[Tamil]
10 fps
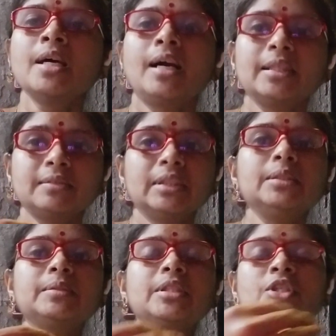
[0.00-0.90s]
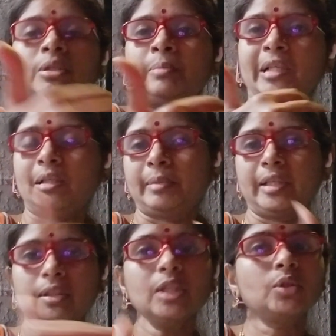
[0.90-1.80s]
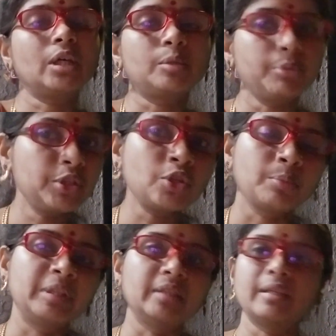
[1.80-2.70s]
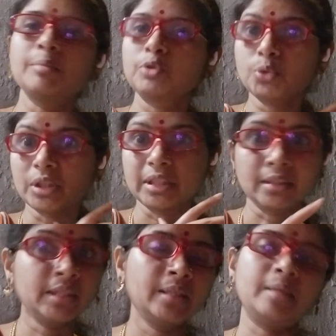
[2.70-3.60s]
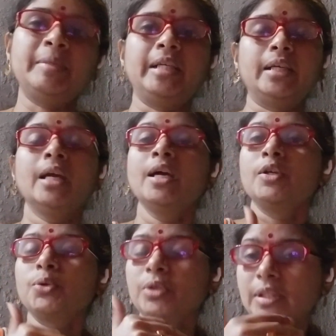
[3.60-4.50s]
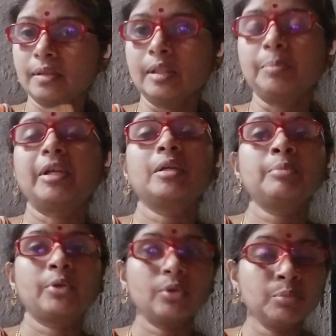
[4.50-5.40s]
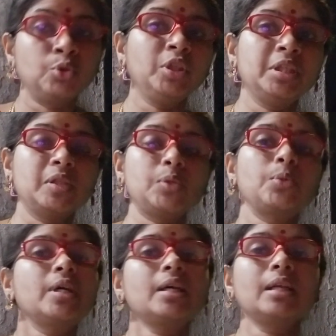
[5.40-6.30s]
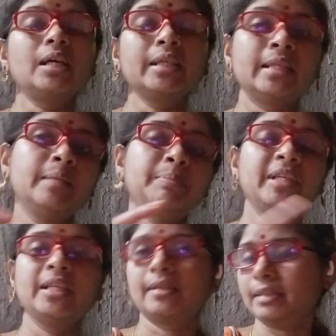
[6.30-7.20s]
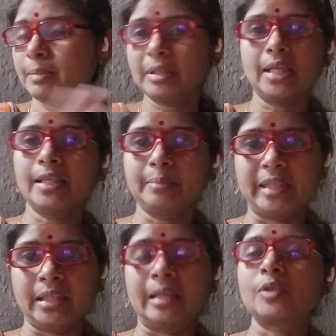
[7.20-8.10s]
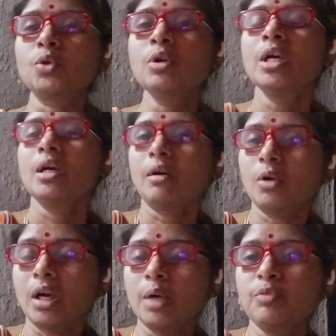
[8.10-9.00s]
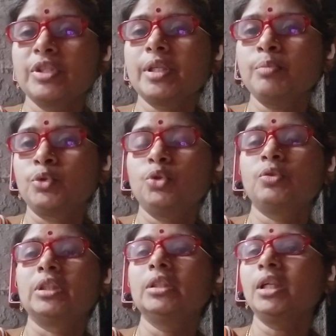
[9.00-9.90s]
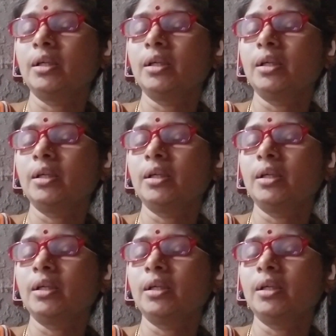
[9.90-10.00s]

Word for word: அதை வந்து இனிஷியேட் பண்ணுற மாதிரி இருந்தால் அங்கே போயிட்டுருக்குமே தவிர முத்து அந்த இடத்துல இருக்க மாட்டார் இவங்க டிஸ்கஸ் பண்ண அப்புறம் கூட முத்து கிட்ட சொன்னாங்களா இல்லை எப்படிங்கிறத நம்மளுக்கு காட்ட மாட்டாங்க ஸோ ஆப்வியஸாக முத்து வந்து